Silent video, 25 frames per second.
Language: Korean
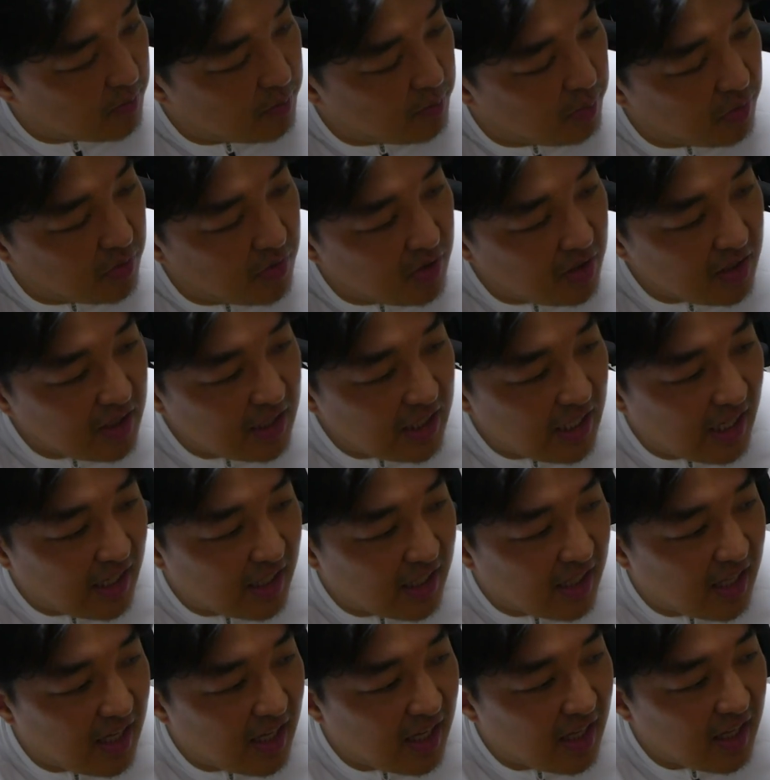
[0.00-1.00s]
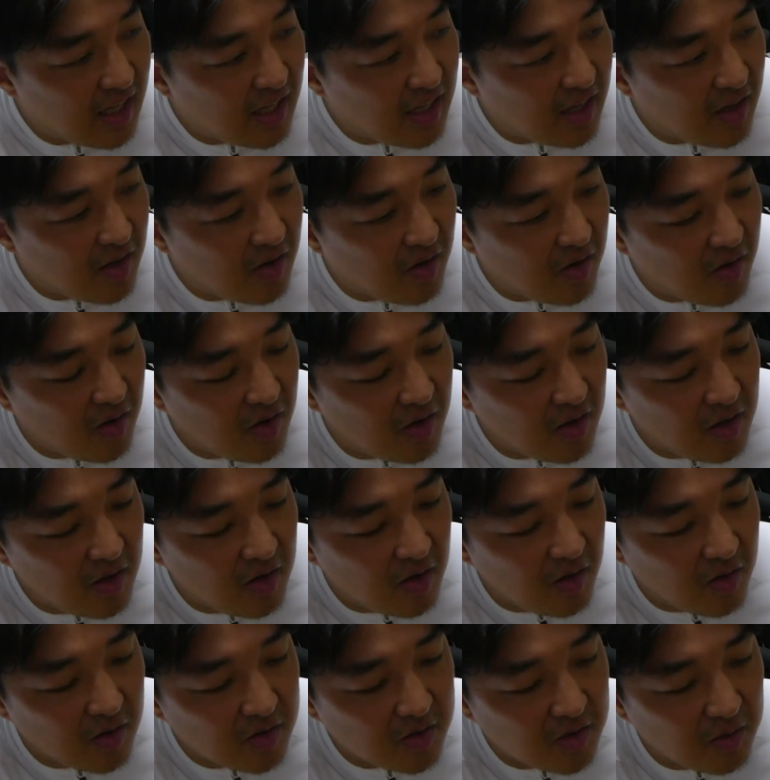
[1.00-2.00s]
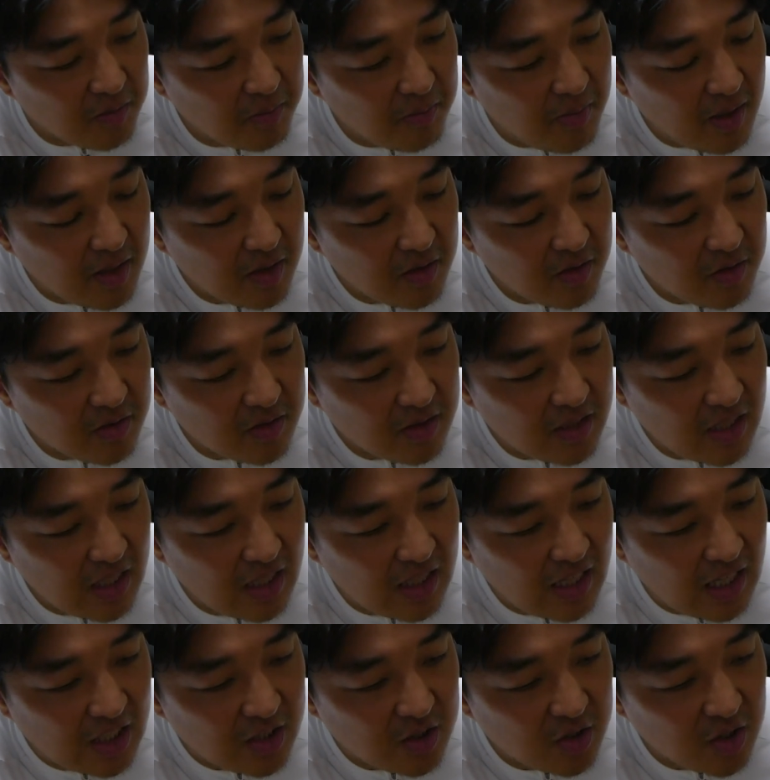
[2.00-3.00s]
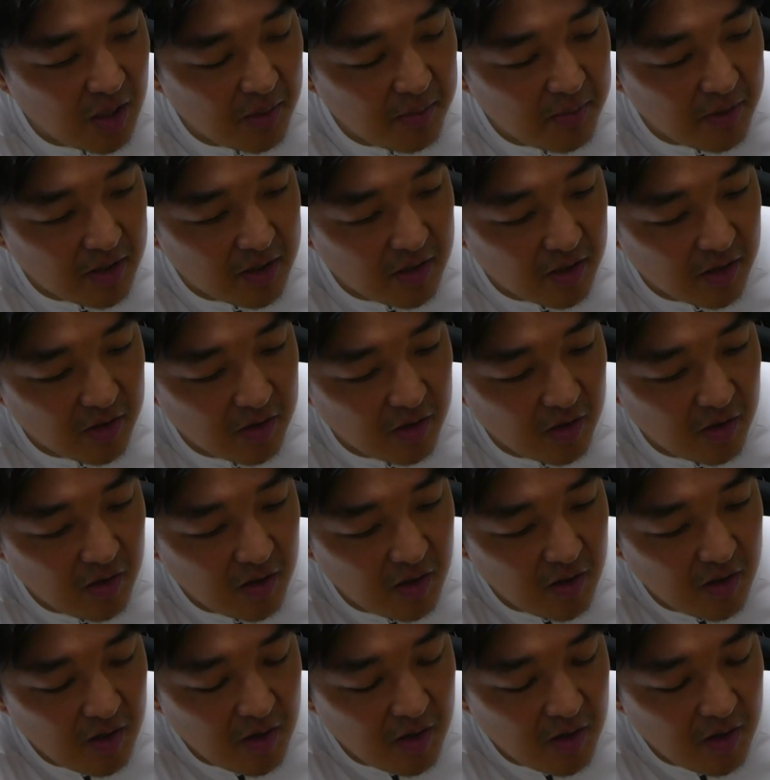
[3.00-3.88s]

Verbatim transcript: 부득이하게 어, 전방 경사를 가져가면 있어서